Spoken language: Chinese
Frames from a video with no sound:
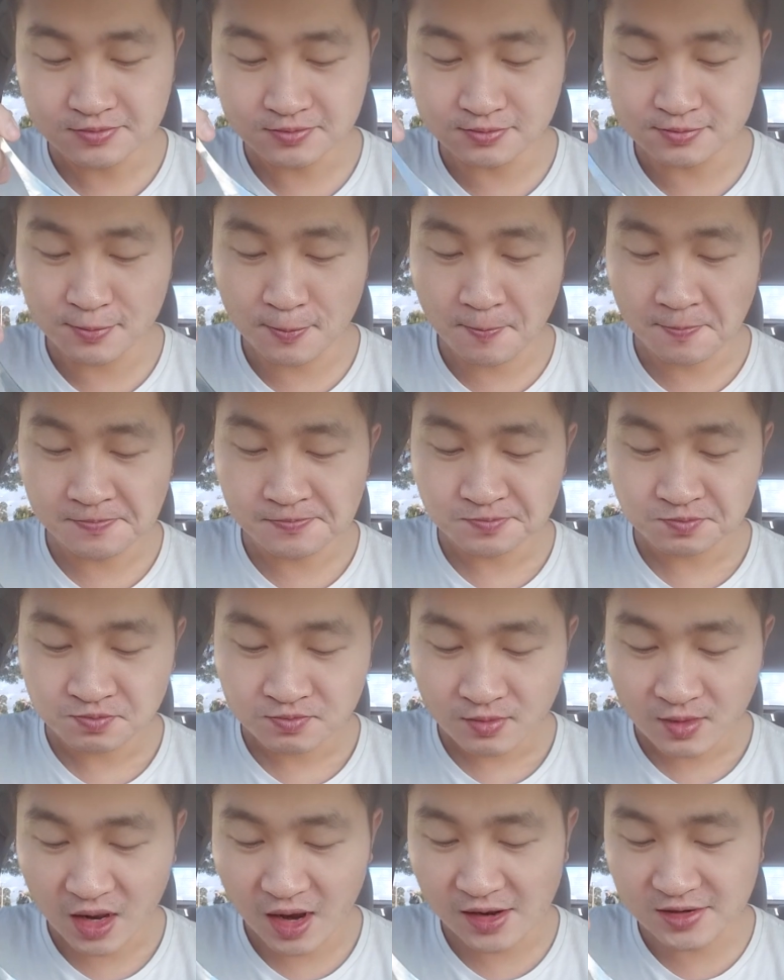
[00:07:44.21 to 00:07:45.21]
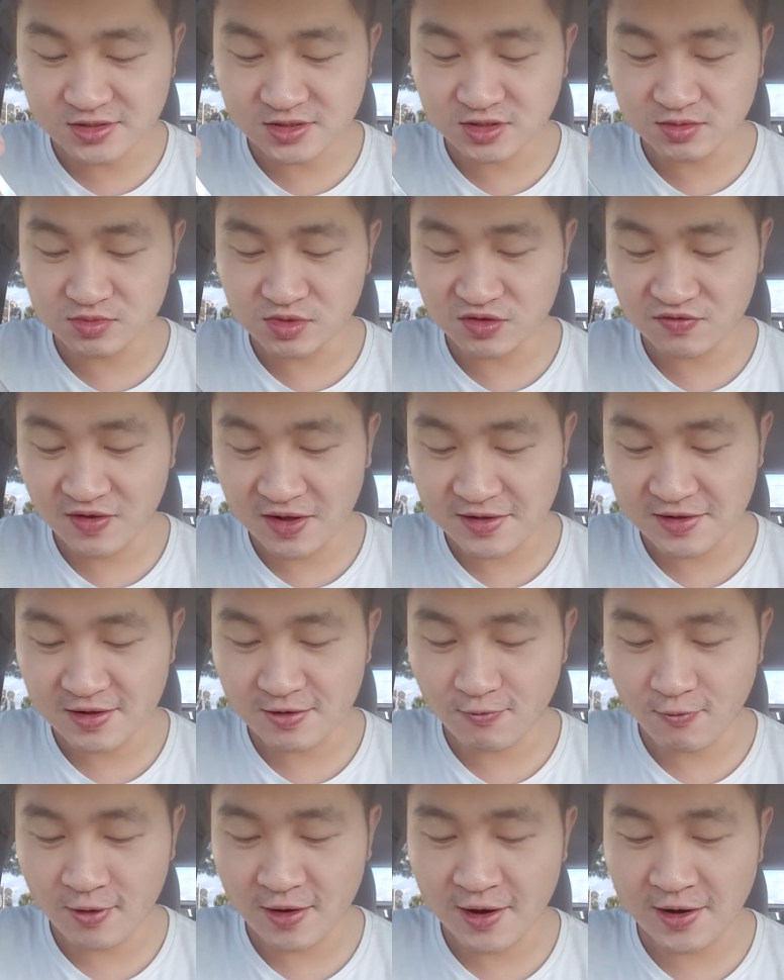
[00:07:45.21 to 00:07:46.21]
嗯，它这个米饭也
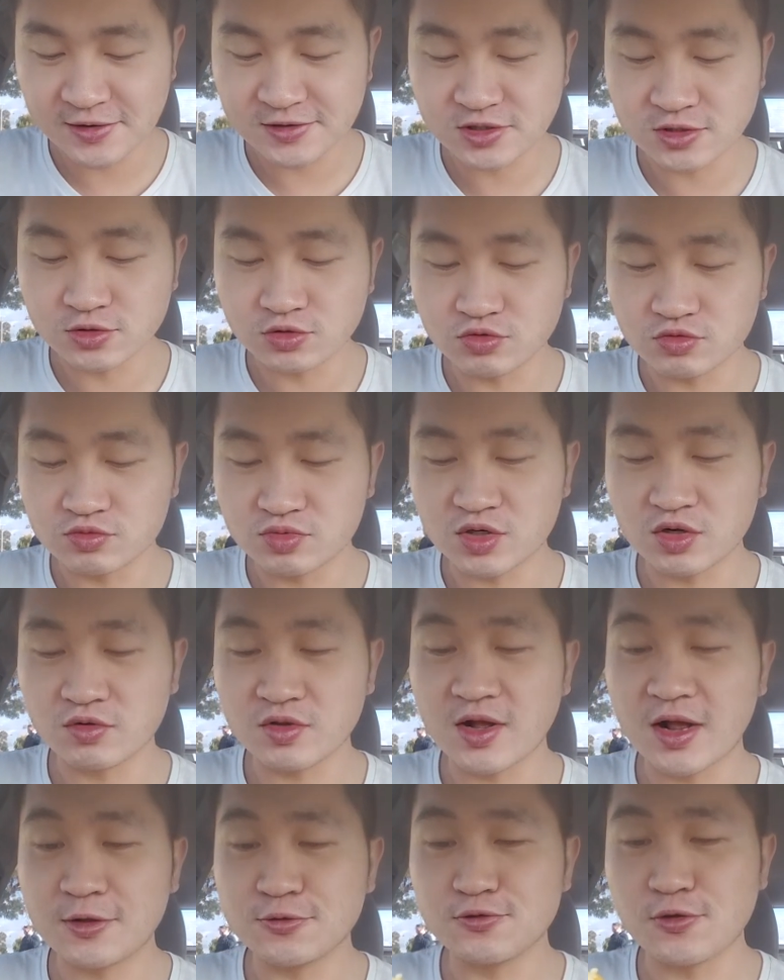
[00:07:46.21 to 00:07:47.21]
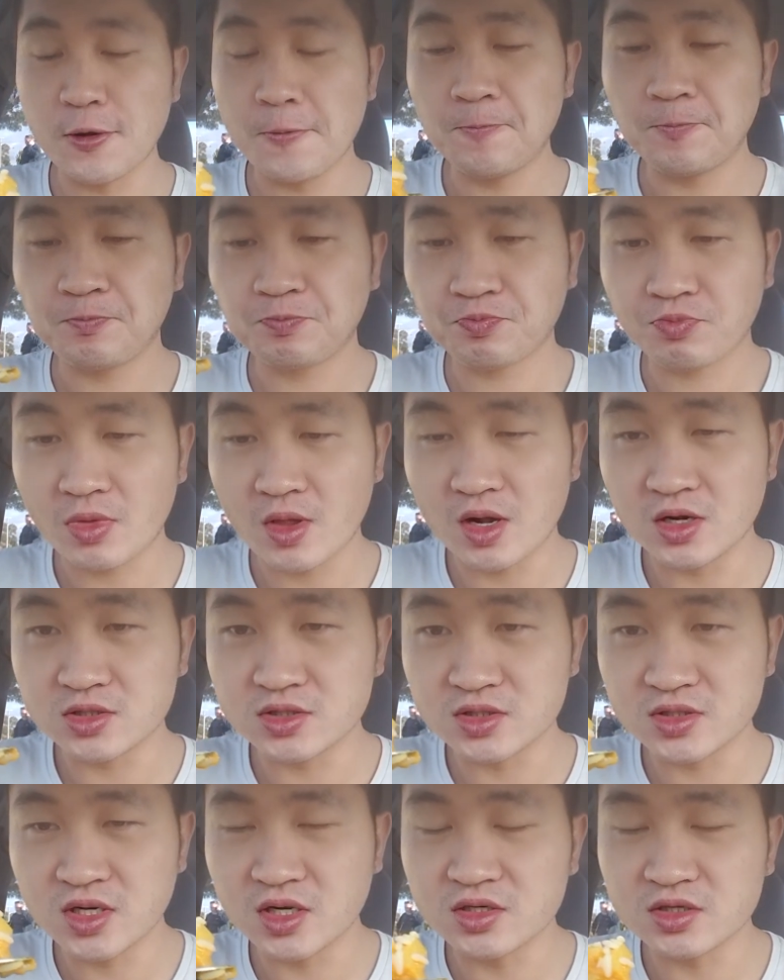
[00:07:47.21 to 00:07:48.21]
果然是煮不熟的感觉。
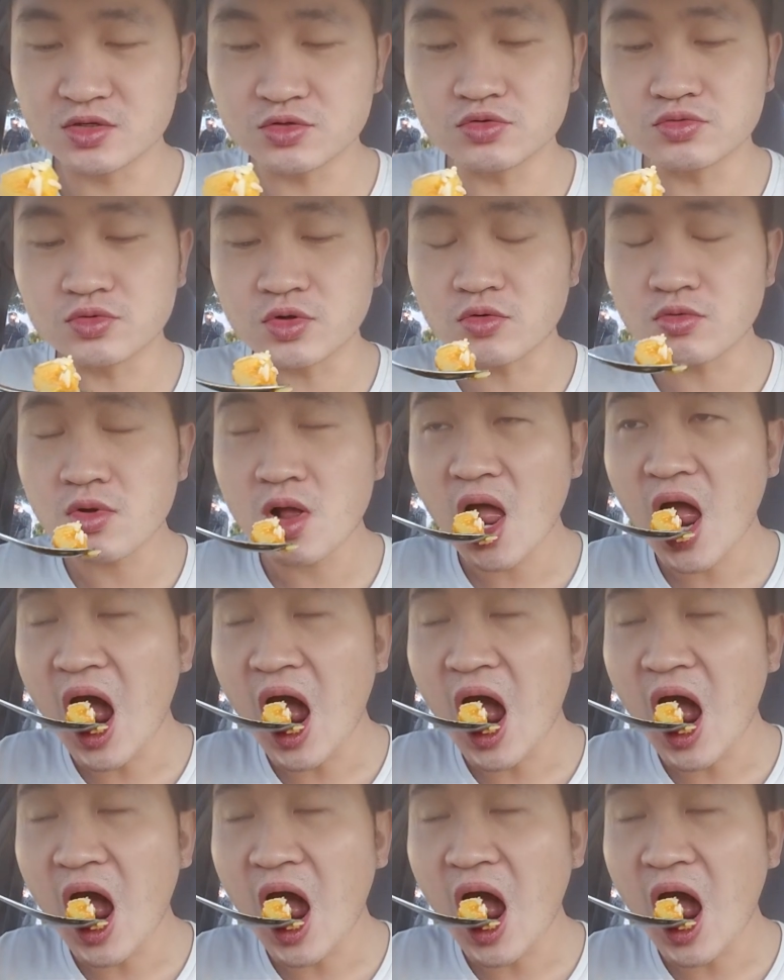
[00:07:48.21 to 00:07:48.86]
试一下这个土豆，